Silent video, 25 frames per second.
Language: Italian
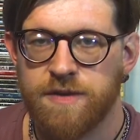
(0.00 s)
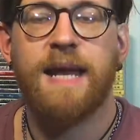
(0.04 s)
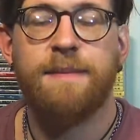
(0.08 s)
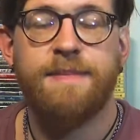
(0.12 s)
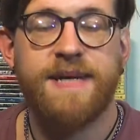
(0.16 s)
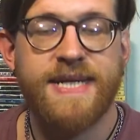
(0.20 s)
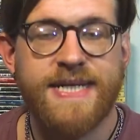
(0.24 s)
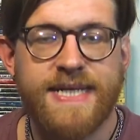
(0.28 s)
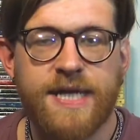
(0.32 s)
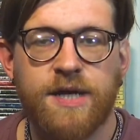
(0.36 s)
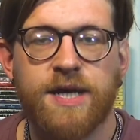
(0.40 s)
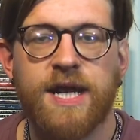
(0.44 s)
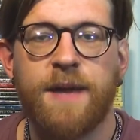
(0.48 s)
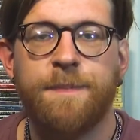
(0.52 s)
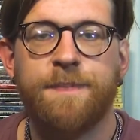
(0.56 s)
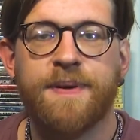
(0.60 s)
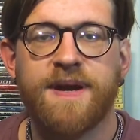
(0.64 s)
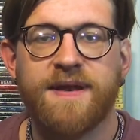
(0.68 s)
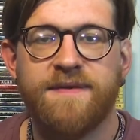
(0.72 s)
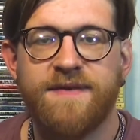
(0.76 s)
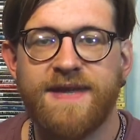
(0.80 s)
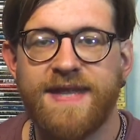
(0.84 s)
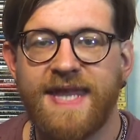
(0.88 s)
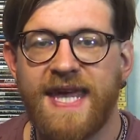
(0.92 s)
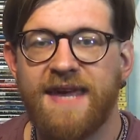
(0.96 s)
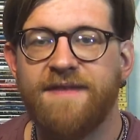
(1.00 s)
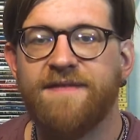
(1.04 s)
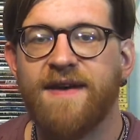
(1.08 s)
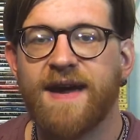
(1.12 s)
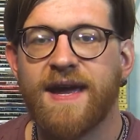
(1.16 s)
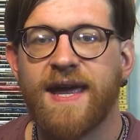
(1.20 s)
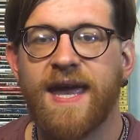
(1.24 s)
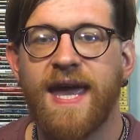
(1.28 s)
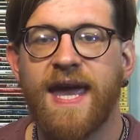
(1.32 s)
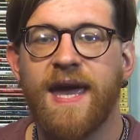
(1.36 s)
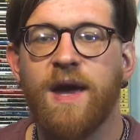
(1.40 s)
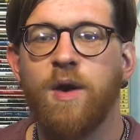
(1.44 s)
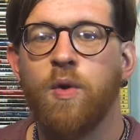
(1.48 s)
La missione prevedeva
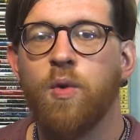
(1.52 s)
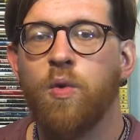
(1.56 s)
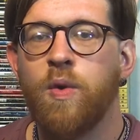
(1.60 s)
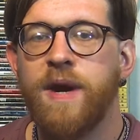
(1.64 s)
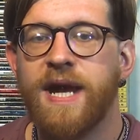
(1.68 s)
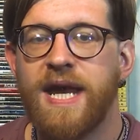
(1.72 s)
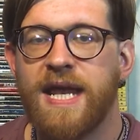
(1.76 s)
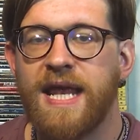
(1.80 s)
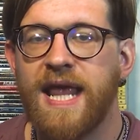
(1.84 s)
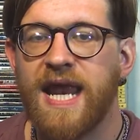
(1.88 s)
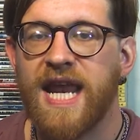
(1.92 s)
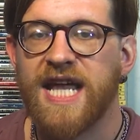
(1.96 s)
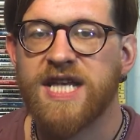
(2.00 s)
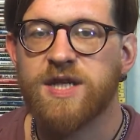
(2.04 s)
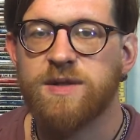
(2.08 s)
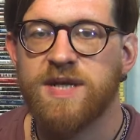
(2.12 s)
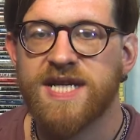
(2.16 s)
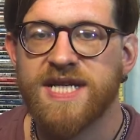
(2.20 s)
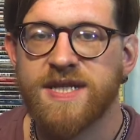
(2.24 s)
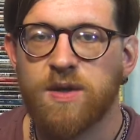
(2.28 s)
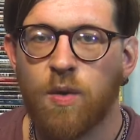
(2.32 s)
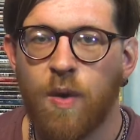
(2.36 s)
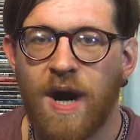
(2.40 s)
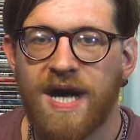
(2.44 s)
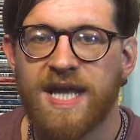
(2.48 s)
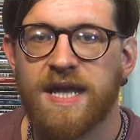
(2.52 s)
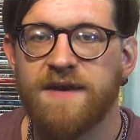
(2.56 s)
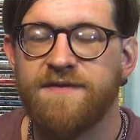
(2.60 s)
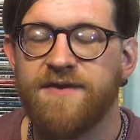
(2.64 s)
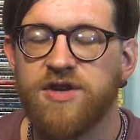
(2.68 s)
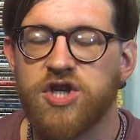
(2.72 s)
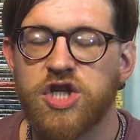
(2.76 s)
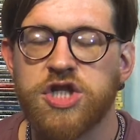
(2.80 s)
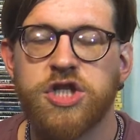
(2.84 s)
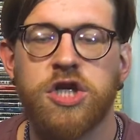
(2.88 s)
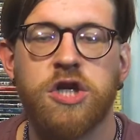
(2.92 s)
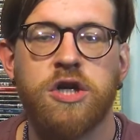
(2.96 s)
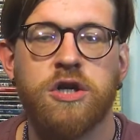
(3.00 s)
che Will e la sua squadra
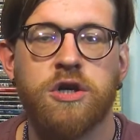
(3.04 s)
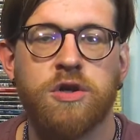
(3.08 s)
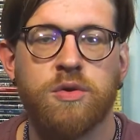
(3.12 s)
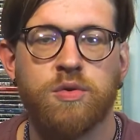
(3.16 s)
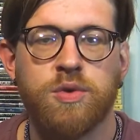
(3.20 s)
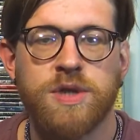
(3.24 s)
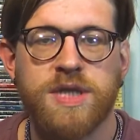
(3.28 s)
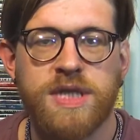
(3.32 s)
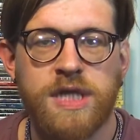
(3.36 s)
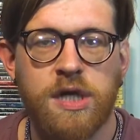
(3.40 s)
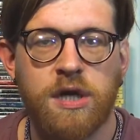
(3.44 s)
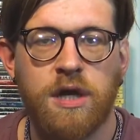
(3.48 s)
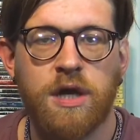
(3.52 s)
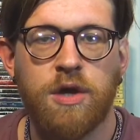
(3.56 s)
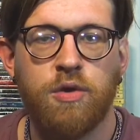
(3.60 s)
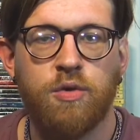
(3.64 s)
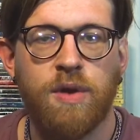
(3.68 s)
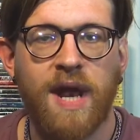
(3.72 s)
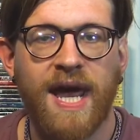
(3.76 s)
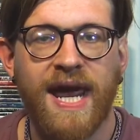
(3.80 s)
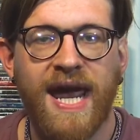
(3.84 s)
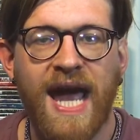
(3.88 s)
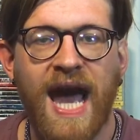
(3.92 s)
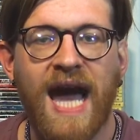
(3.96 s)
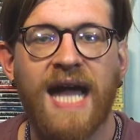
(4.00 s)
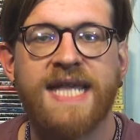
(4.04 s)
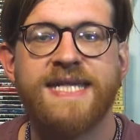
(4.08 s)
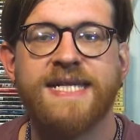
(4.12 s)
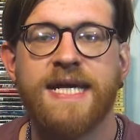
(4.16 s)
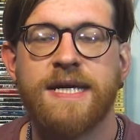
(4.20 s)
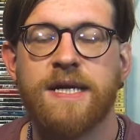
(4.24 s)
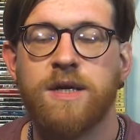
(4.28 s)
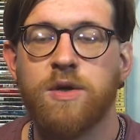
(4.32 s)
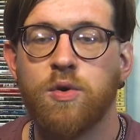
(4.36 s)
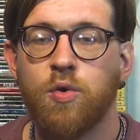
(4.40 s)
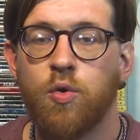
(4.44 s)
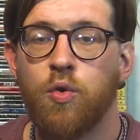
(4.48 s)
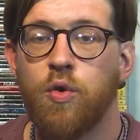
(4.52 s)
facessero irruzione in una casa
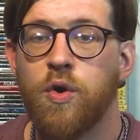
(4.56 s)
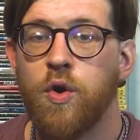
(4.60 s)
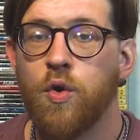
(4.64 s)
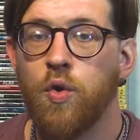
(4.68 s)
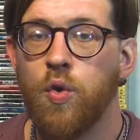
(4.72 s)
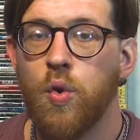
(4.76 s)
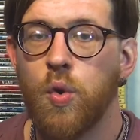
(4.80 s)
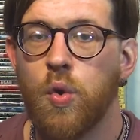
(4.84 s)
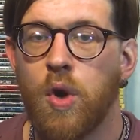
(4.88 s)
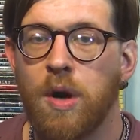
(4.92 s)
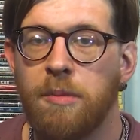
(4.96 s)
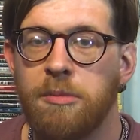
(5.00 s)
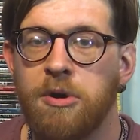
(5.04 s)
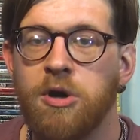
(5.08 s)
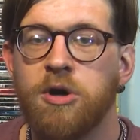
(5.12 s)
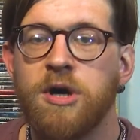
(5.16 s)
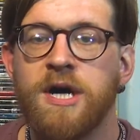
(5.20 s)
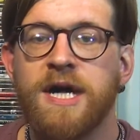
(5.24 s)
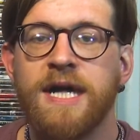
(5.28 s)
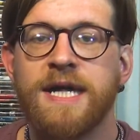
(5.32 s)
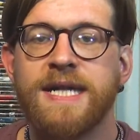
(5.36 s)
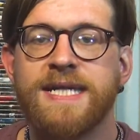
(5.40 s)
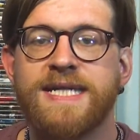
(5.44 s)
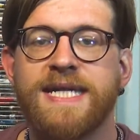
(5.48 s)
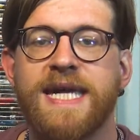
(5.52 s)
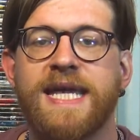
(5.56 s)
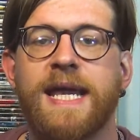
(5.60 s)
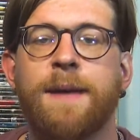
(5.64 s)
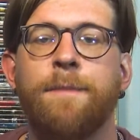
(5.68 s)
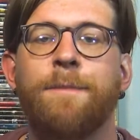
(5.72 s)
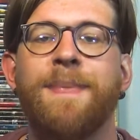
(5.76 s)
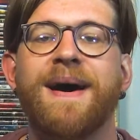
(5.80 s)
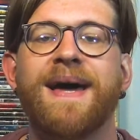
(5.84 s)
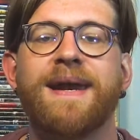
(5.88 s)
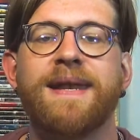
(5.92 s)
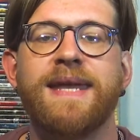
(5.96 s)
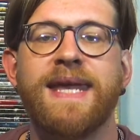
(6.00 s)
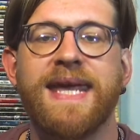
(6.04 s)
in cui un uomo si era
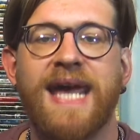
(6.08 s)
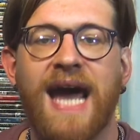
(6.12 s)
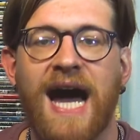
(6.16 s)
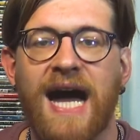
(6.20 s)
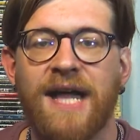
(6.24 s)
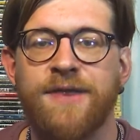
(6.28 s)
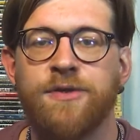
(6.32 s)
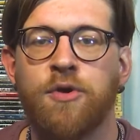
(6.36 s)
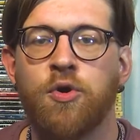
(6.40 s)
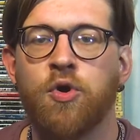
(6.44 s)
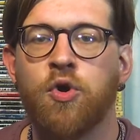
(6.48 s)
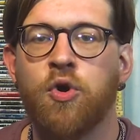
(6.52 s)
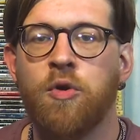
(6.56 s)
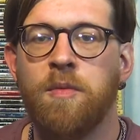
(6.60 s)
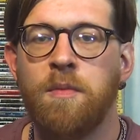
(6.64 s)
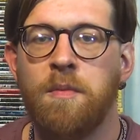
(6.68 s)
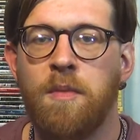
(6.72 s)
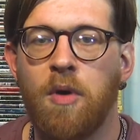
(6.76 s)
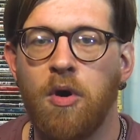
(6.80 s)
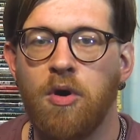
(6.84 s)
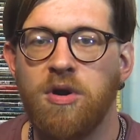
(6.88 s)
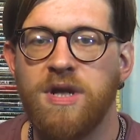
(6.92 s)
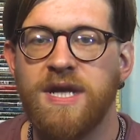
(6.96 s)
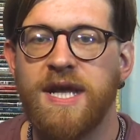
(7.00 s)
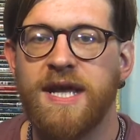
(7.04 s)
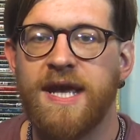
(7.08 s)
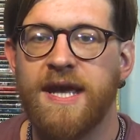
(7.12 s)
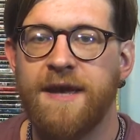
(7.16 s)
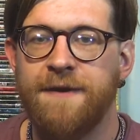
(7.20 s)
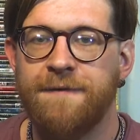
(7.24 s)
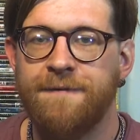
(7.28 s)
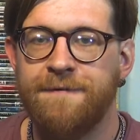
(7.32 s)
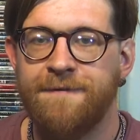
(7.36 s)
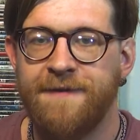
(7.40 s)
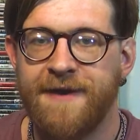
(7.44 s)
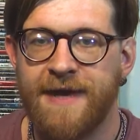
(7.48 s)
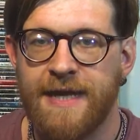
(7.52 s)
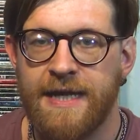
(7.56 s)
barricato con moglie e
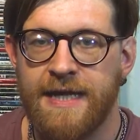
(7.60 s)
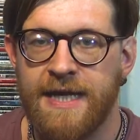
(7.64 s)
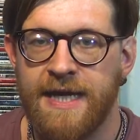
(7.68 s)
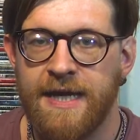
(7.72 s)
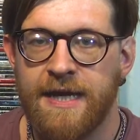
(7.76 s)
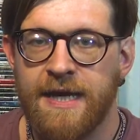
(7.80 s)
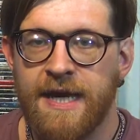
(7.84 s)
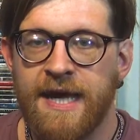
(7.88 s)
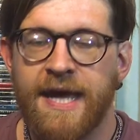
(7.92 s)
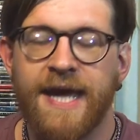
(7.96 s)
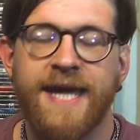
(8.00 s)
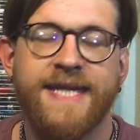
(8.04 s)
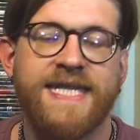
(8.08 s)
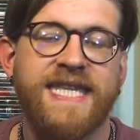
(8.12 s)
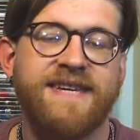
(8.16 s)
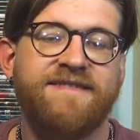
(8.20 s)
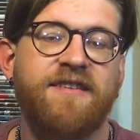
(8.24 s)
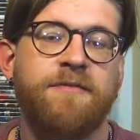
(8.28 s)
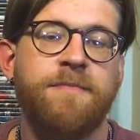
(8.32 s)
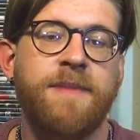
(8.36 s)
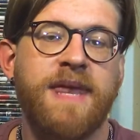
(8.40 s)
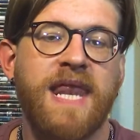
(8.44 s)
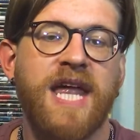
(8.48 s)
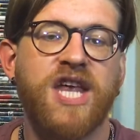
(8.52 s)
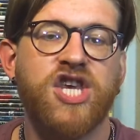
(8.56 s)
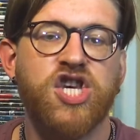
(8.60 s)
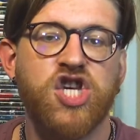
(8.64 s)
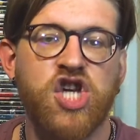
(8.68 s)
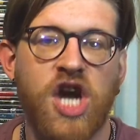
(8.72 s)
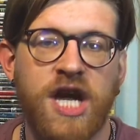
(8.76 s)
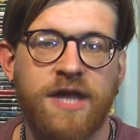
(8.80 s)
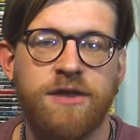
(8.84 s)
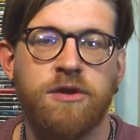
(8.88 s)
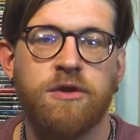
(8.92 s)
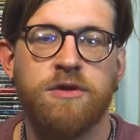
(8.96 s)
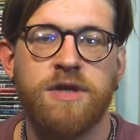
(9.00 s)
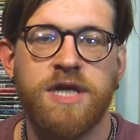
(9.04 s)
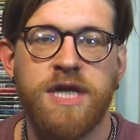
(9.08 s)
figli e stava
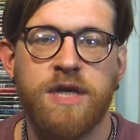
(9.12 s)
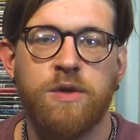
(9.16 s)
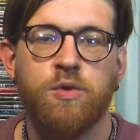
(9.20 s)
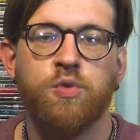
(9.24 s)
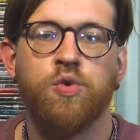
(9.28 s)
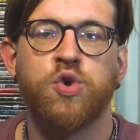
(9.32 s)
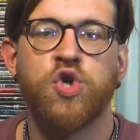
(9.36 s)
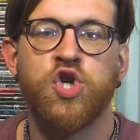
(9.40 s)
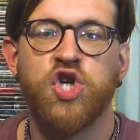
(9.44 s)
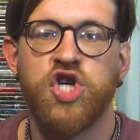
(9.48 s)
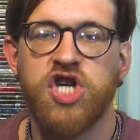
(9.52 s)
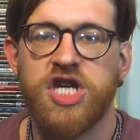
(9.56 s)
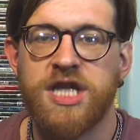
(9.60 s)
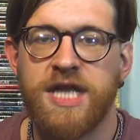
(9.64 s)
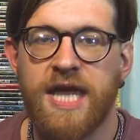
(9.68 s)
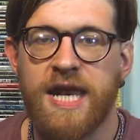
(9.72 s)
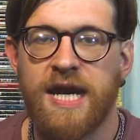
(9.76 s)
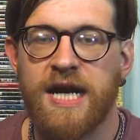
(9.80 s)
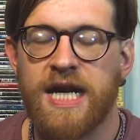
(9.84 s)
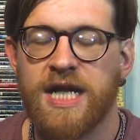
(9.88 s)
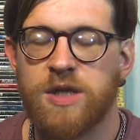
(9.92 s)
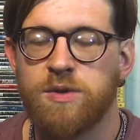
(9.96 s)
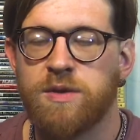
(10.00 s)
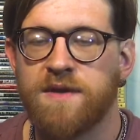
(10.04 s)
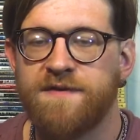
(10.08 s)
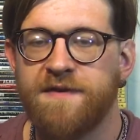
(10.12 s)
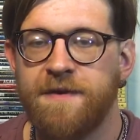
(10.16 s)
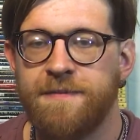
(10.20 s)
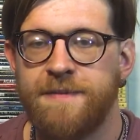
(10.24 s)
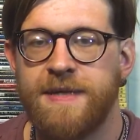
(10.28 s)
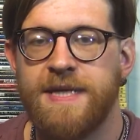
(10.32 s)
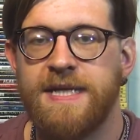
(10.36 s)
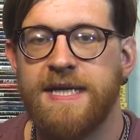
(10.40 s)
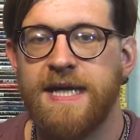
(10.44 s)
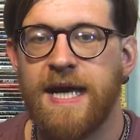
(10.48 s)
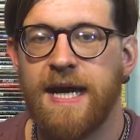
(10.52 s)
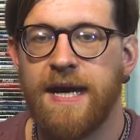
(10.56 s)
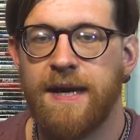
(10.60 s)
minacciando di uccidere la sua
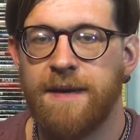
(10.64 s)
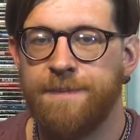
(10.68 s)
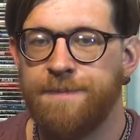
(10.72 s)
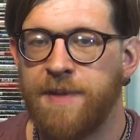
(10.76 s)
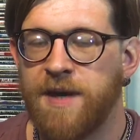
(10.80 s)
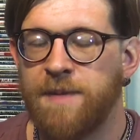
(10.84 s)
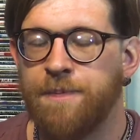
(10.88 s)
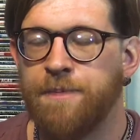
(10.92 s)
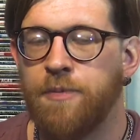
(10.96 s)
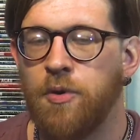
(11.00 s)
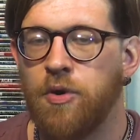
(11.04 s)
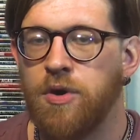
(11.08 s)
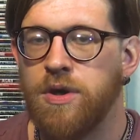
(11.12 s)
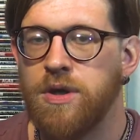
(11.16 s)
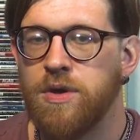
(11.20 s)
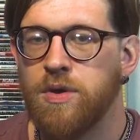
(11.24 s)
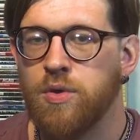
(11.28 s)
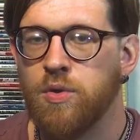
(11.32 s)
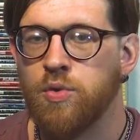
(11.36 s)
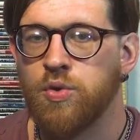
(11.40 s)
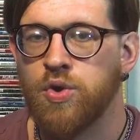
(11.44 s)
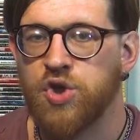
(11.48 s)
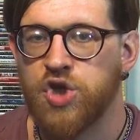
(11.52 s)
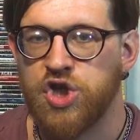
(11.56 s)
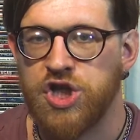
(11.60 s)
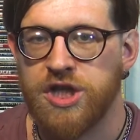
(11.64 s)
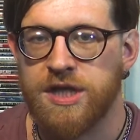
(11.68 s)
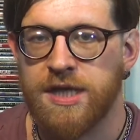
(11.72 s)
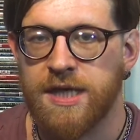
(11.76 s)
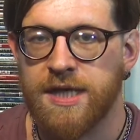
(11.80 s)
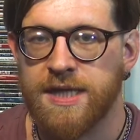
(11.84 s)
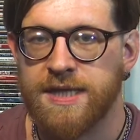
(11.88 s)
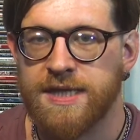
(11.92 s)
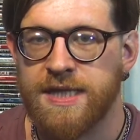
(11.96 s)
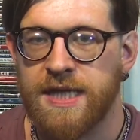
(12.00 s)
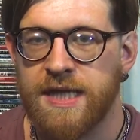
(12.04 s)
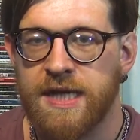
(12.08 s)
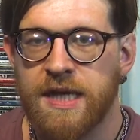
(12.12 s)
famiglia per poi
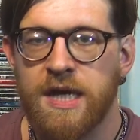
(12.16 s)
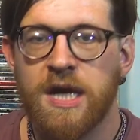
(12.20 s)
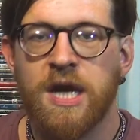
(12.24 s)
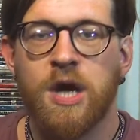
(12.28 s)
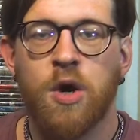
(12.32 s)
uccidersi.